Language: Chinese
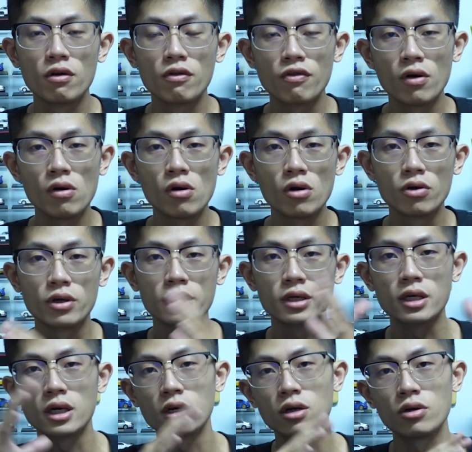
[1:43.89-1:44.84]
风火
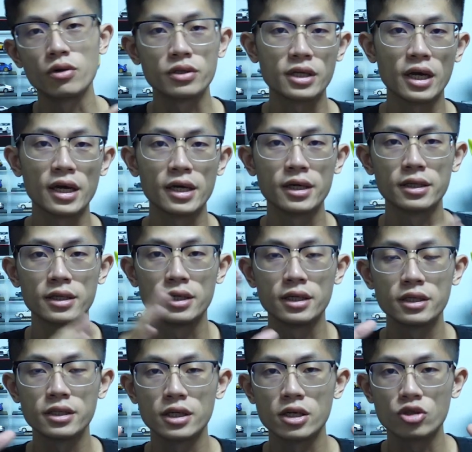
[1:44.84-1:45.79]
轮跟火柴盒的
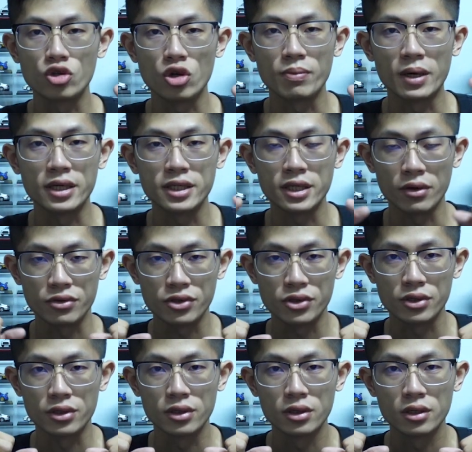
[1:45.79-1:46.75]
一些绝版小
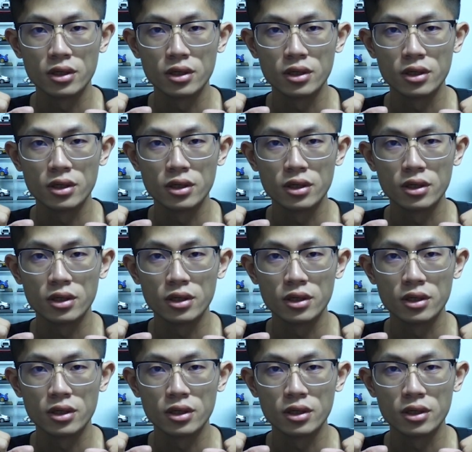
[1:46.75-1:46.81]
车。